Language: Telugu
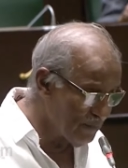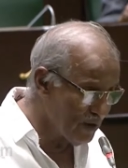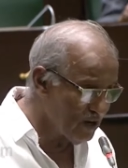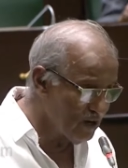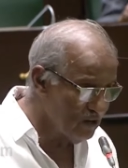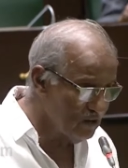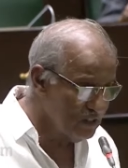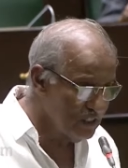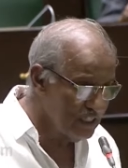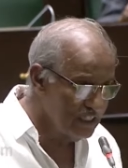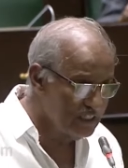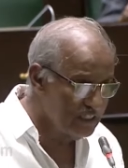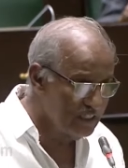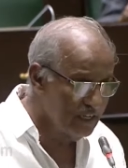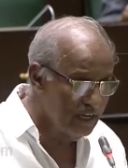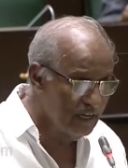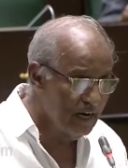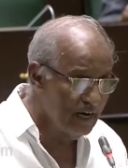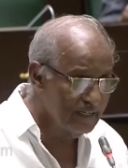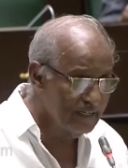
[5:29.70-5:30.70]
మెంబర్లు డిస్ట
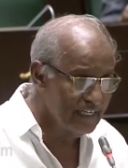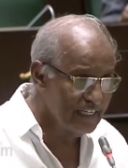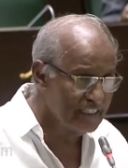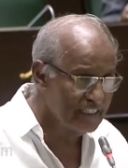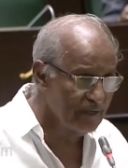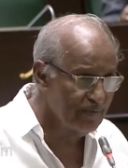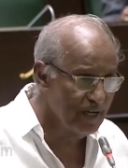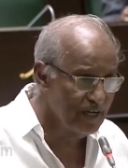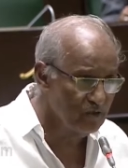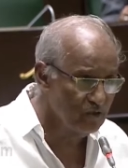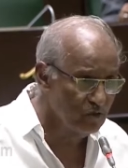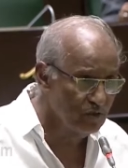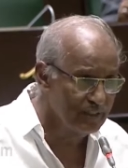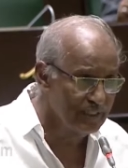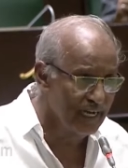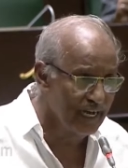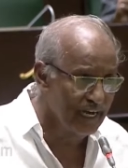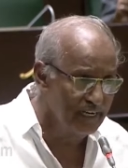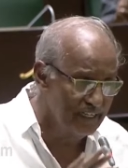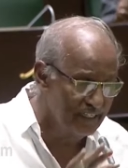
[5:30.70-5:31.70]
డిస్టర్బెన్స్ ఉంటే